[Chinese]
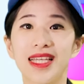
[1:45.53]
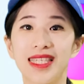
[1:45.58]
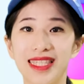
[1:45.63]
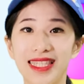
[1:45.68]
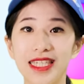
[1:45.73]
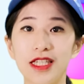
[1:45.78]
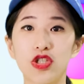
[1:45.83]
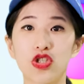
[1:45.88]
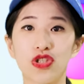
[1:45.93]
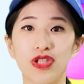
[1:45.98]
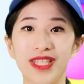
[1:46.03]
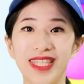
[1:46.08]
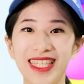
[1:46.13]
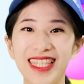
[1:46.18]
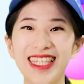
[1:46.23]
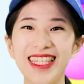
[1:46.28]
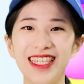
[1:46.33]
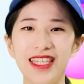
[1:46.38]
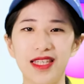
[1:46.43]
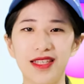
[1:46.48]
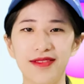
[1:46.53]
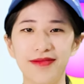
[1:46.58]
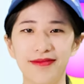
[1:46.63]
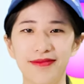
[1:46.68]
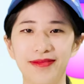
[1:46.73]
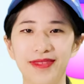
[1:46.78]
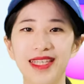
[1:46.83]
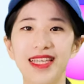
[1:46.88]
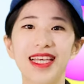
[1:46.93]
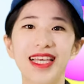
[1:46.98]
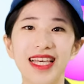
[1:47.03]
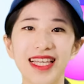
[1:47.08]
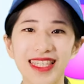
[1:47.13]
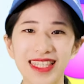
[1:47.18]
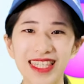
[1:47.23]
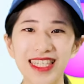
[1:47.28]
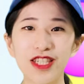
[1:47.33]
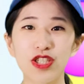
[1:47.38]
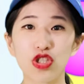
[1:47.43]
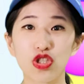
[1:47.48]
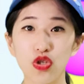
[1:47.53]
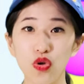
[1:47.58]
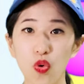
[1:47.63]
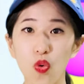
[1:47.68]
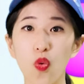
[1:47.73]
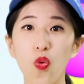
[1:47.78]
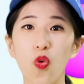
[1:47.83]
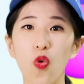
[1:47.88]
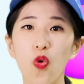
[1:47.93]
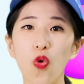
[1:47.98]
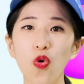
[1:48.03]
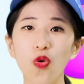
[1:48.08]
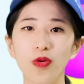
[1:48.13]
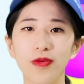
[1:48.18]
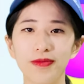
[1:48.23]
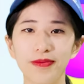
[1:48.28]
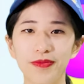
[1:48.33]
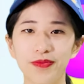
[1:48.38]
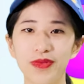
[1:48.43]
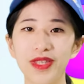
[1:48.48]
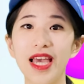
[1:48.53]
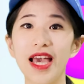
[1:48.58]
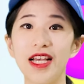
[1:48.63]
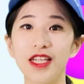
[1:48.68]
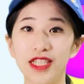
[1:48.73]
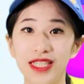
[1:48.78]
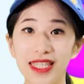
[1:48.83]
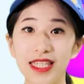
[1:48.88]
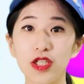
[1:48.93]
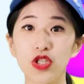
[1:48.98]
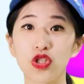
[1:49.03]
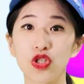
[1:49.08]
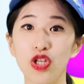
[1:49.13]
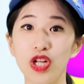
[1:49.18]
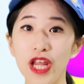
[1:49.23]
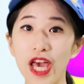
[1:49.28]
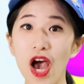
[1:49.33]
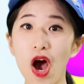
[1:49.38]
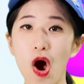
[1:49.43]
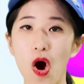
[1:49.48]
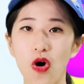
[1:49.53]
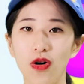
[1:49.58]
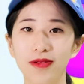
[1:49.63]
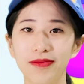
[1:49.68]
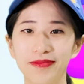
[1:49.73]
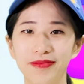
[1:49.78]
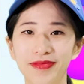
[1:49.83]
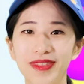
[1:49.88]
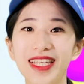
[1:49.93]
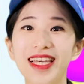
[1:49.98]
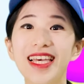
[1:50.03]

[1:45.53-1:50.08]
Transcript: 四十四、四十五、四十六、